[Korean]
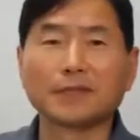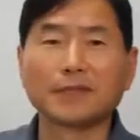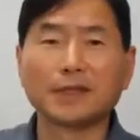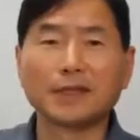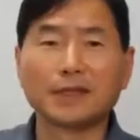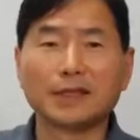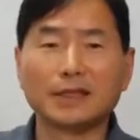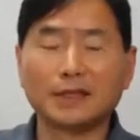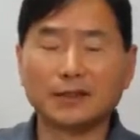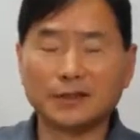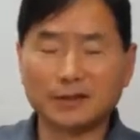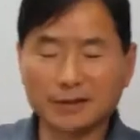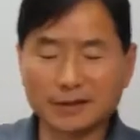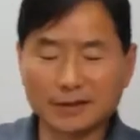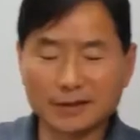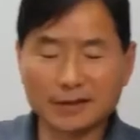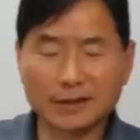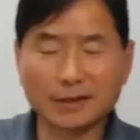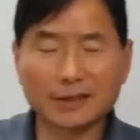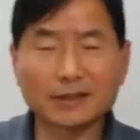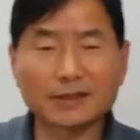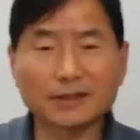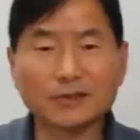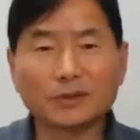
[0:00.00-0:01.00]
이 여덟
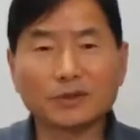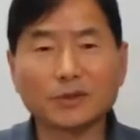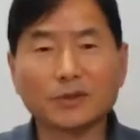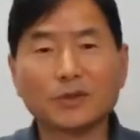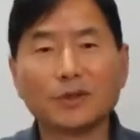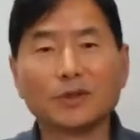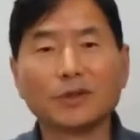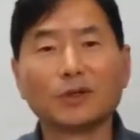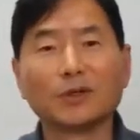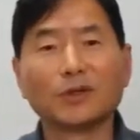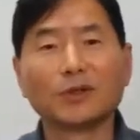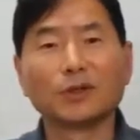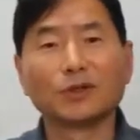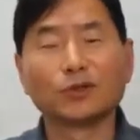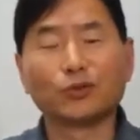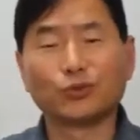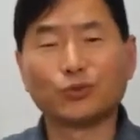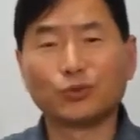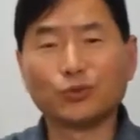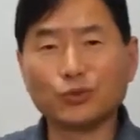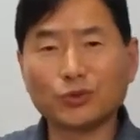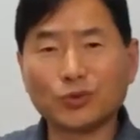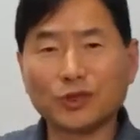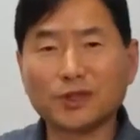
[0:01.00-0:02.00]
개를 또
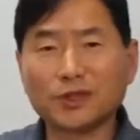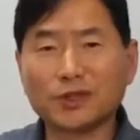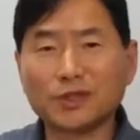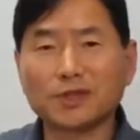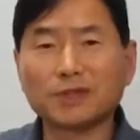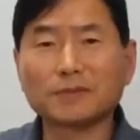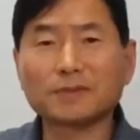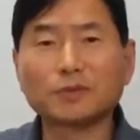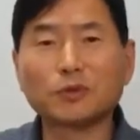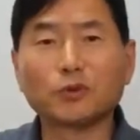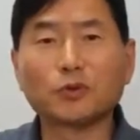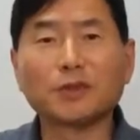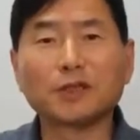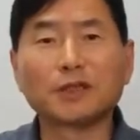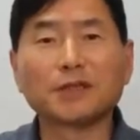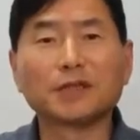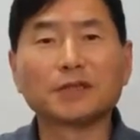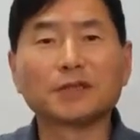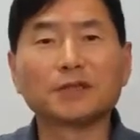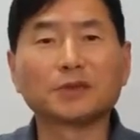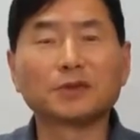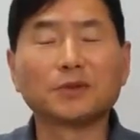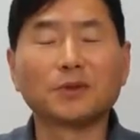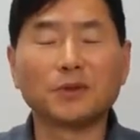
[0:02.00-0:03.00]
두 개씩 모아
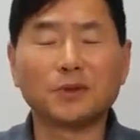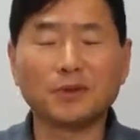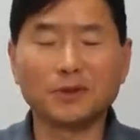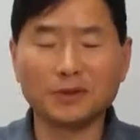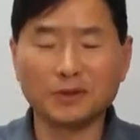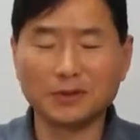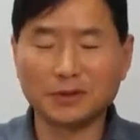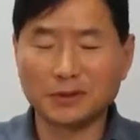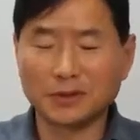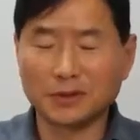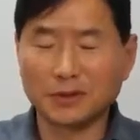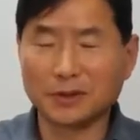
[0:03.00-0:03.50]
가지고